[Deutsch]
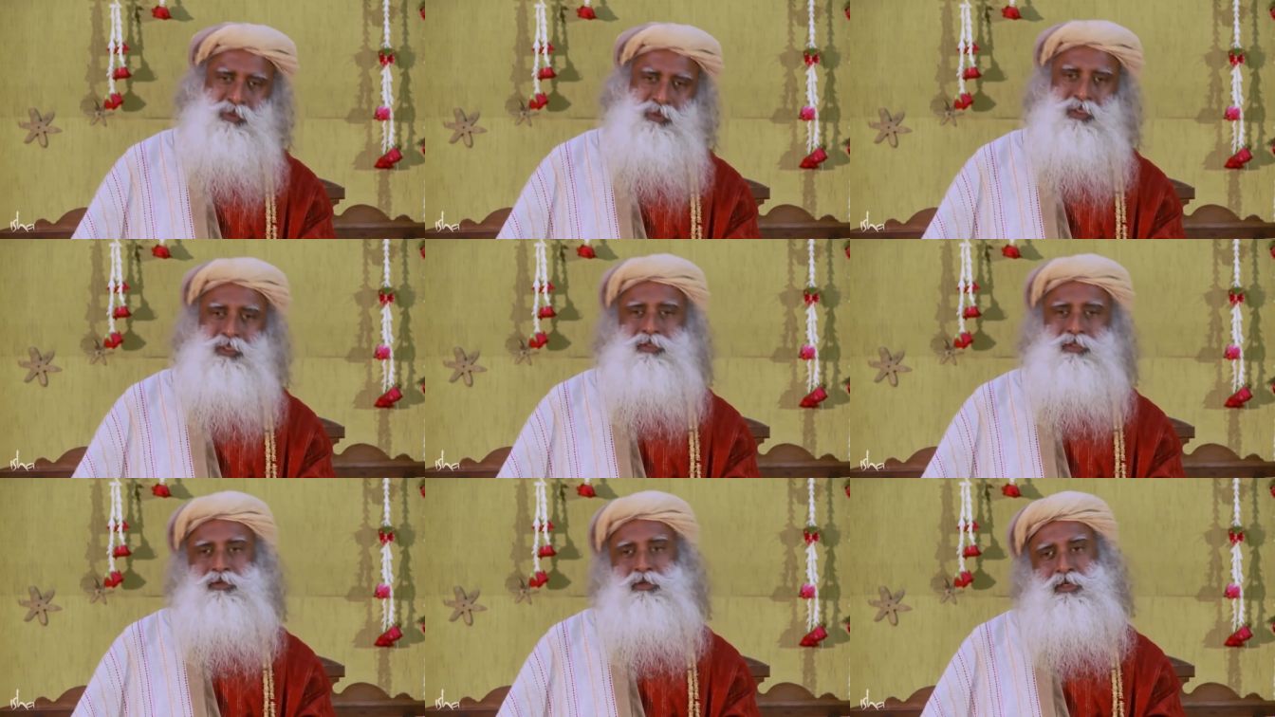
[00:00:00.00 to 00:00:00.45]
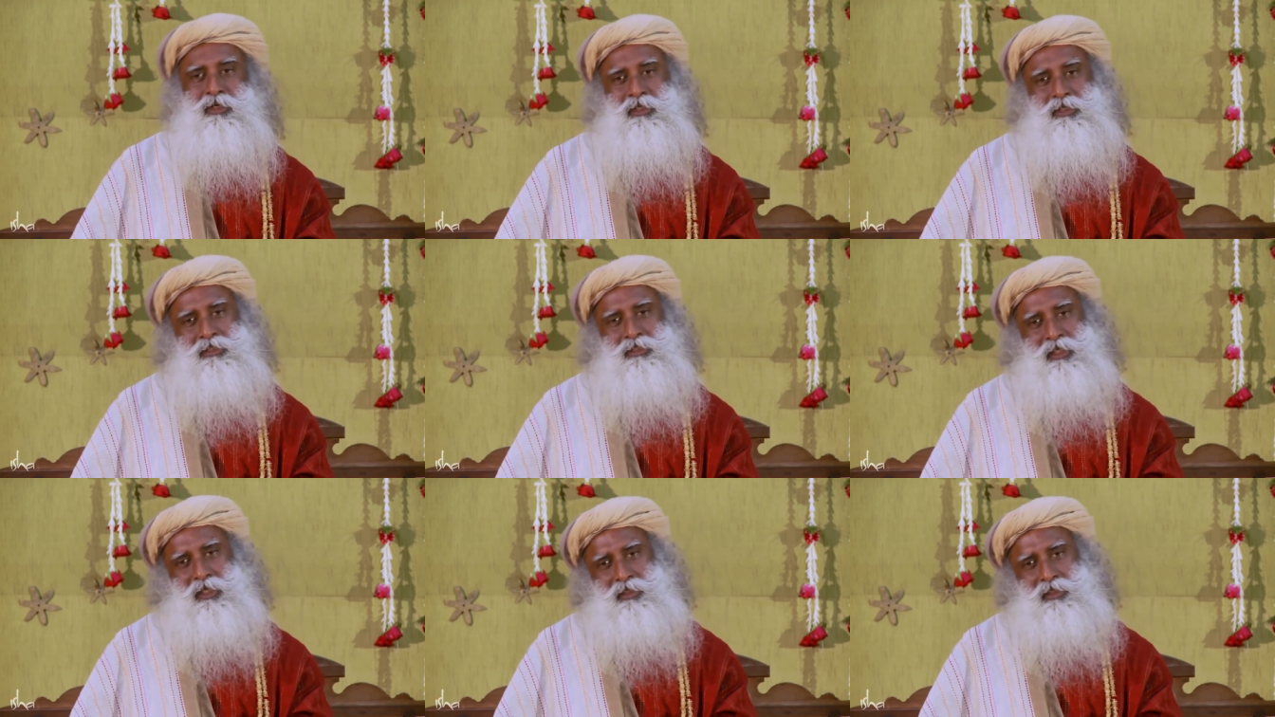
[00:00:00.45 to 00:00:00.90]
du musst das
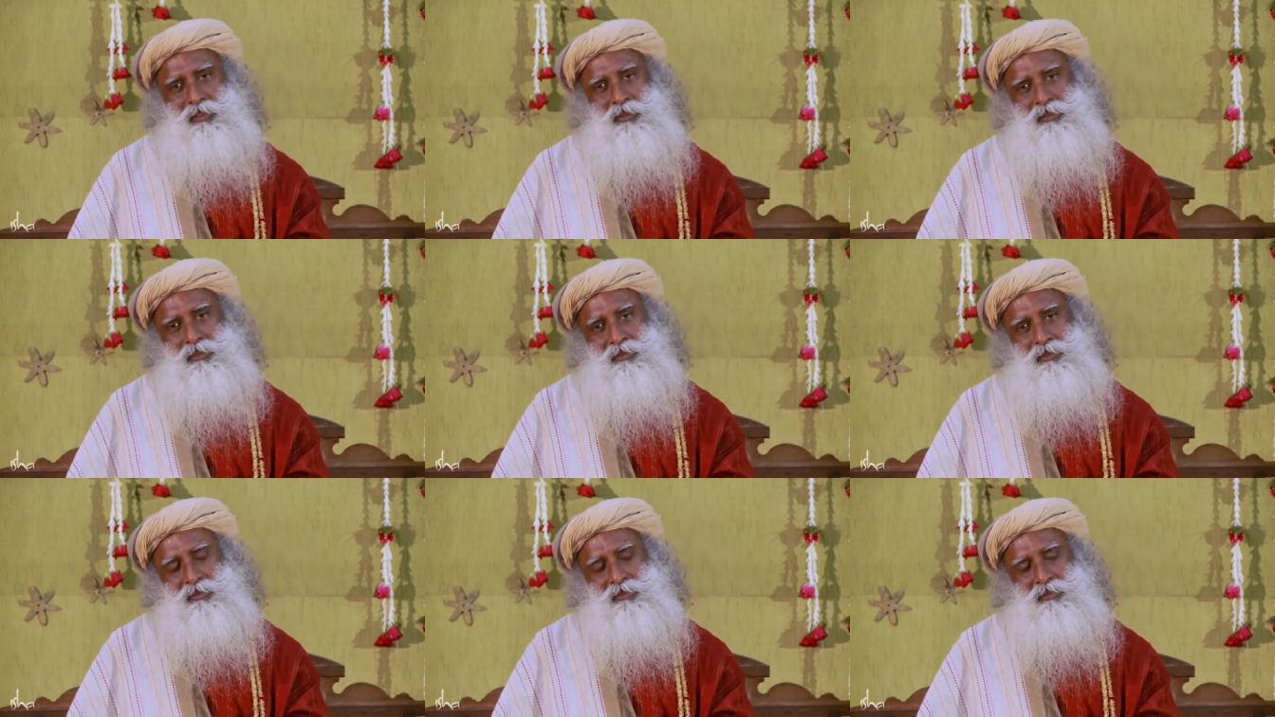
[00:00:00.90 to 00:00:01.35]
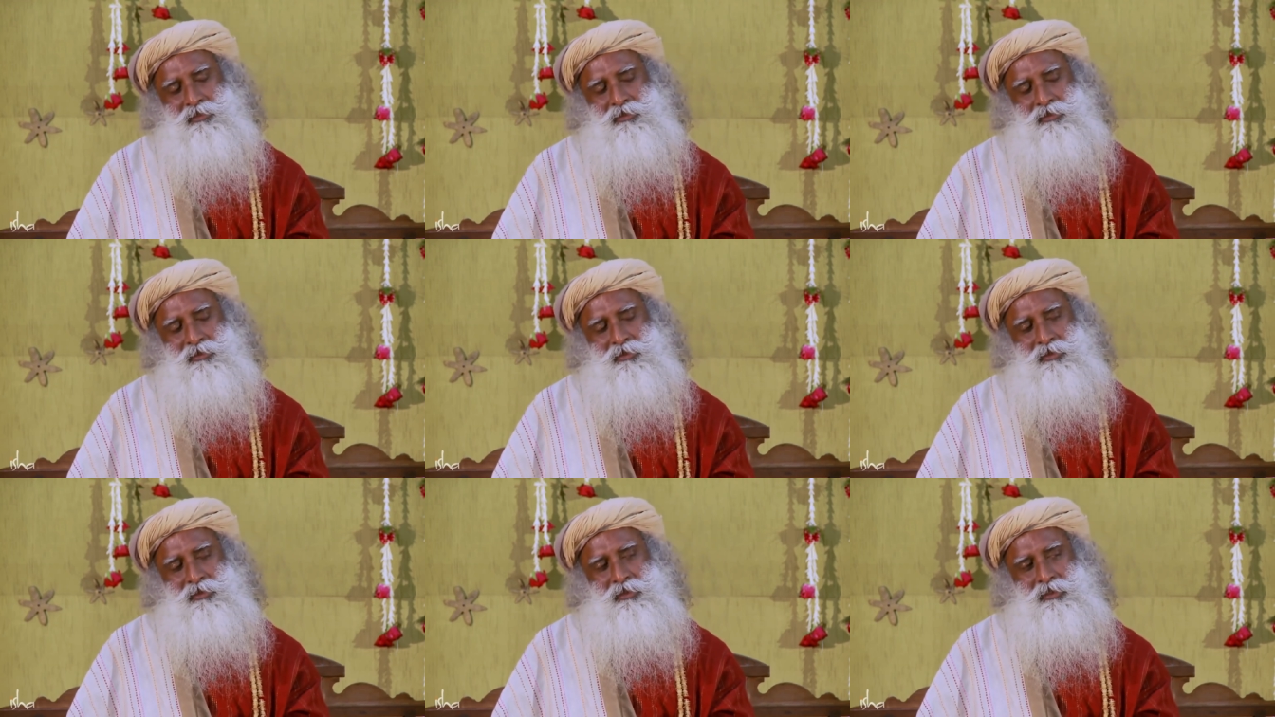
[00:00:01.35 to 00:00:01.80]
verstehen.
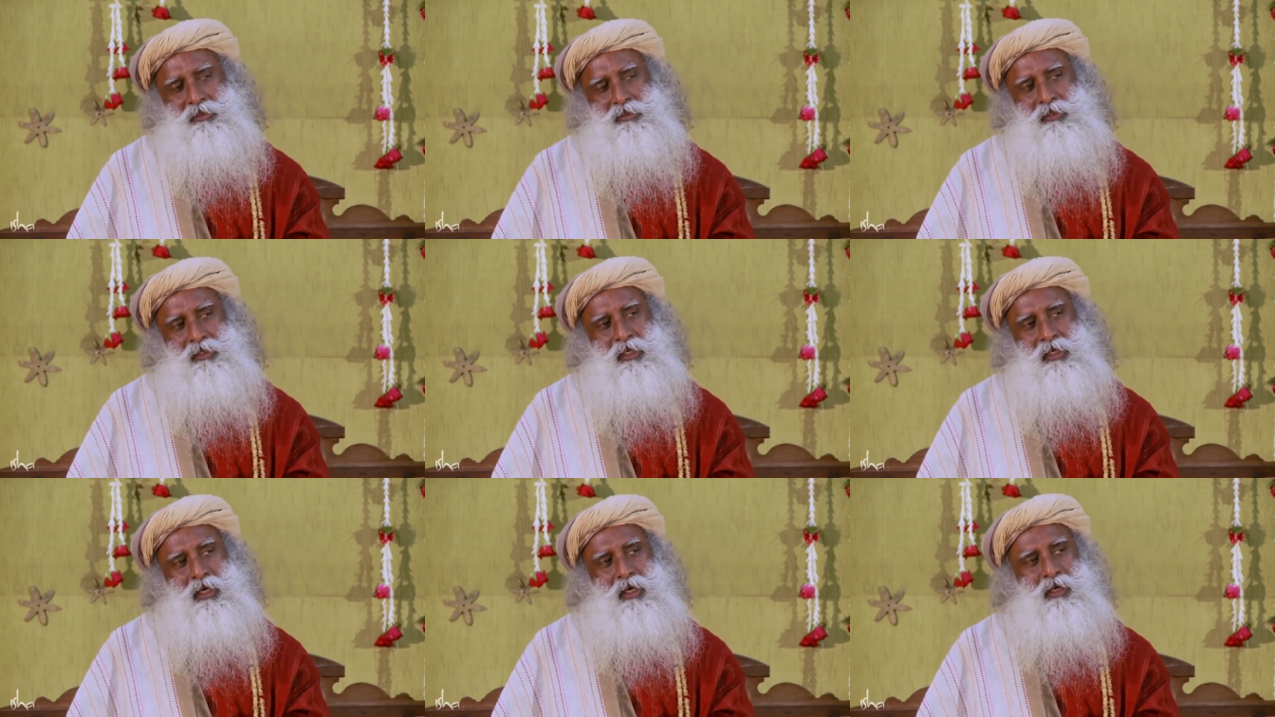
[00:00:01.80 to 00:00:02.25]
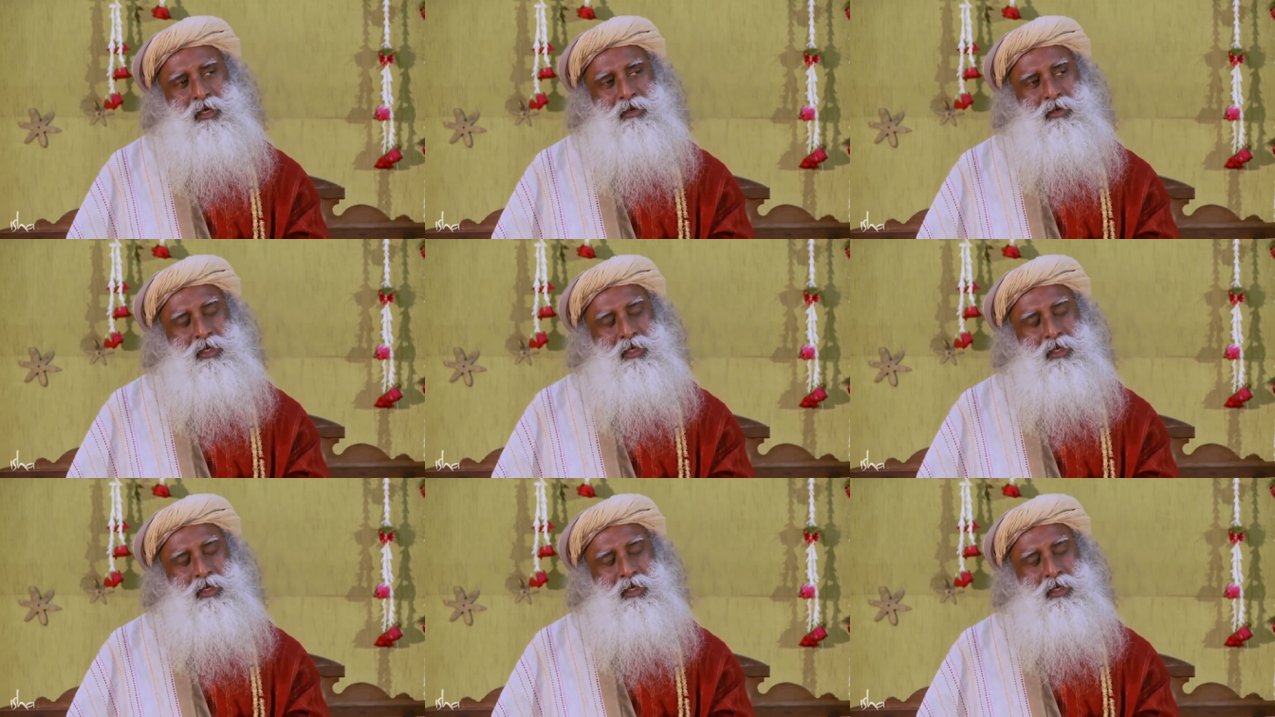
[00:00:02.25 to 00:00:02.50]
Eine